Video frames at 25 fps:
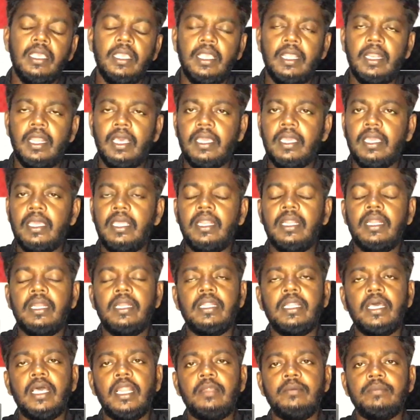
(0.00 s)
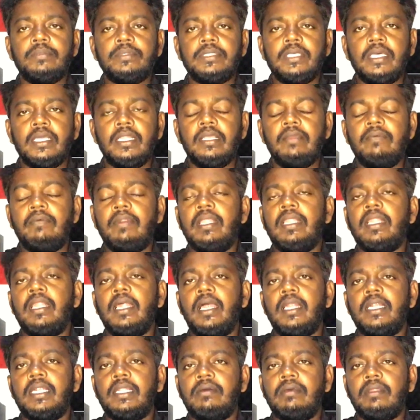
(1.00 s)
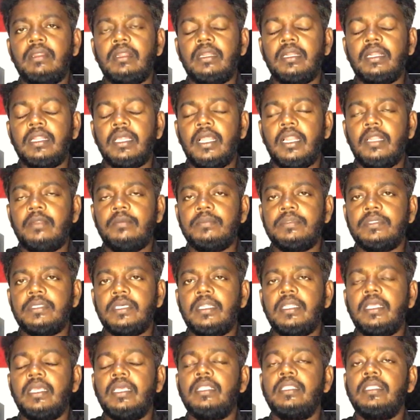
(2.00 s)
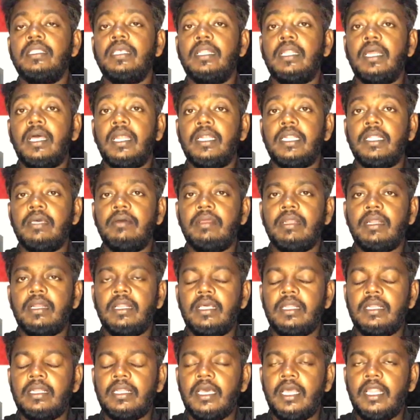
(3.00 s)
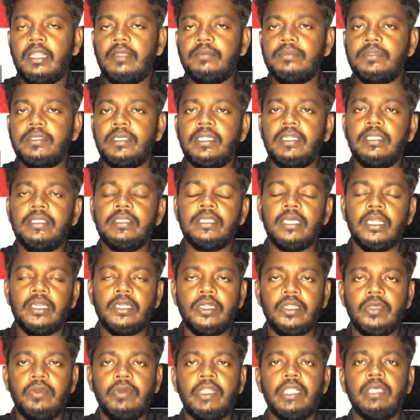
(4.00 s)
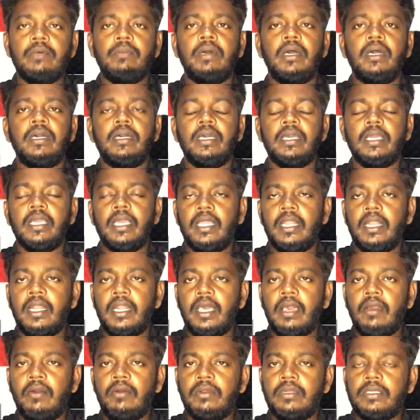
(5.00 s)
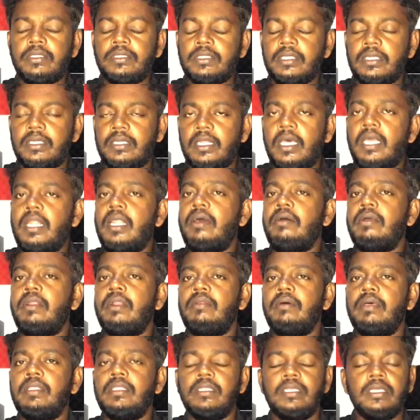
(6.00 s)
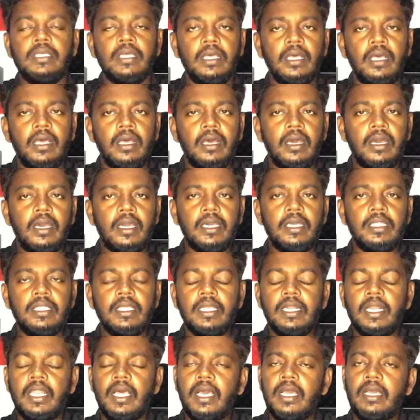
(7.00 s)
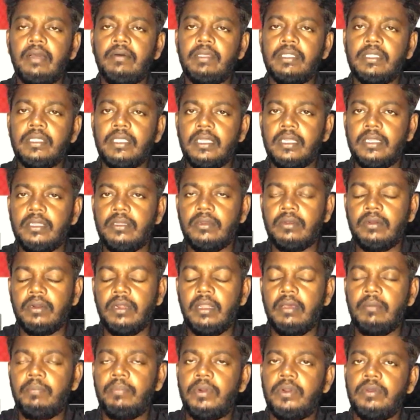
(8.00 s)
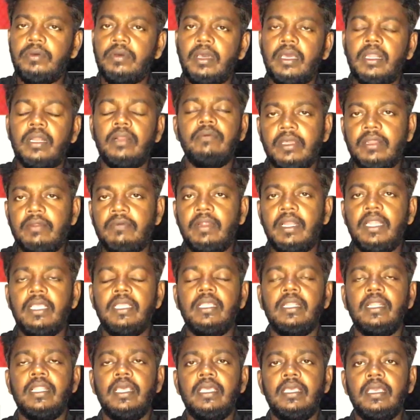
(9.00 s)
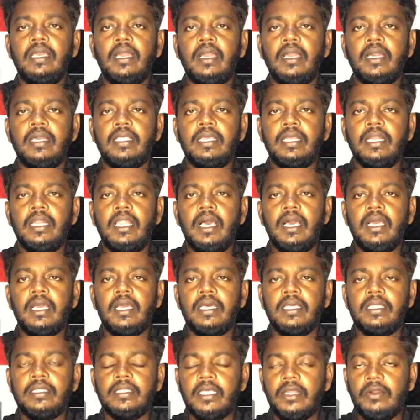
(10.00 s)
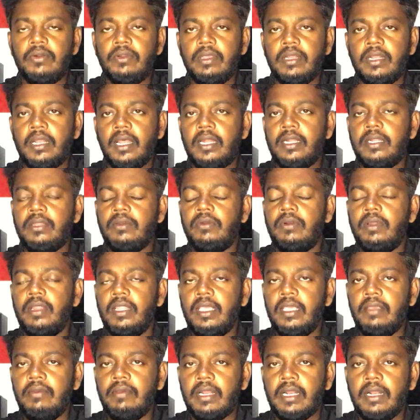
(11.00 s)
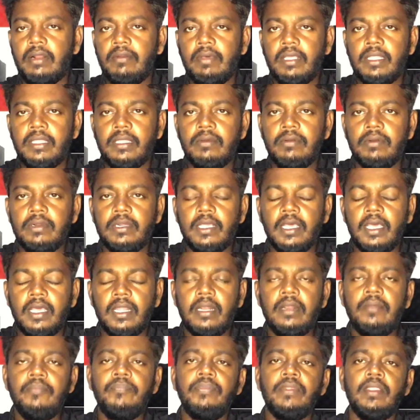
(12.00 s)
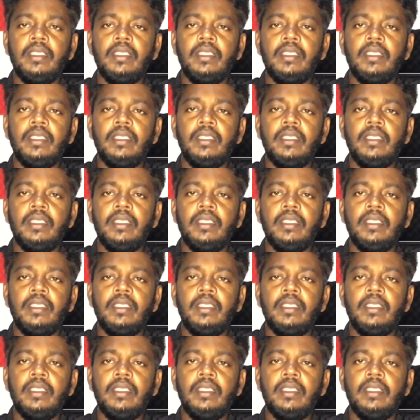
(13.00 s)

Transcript: இலங்கையர் என்றாலும் சரி வெளிநாட்டவர்கள் என்றாலும் சரி எந்த நாட்டவர்கள் என்றாலும் சரி சட்டவிரோதமாக கனடாவுக்கு சென்றால் அவர்கள் வந்து அகதிகளாக வந்து ஏற்றுக்கொள்ளப்படுவார்கள் ஒரு வழியில்லை அகதிகளாக தன்னுடைய நாட்டுக்குள்ளே இவர்கள் வந்து விட்டார்கள்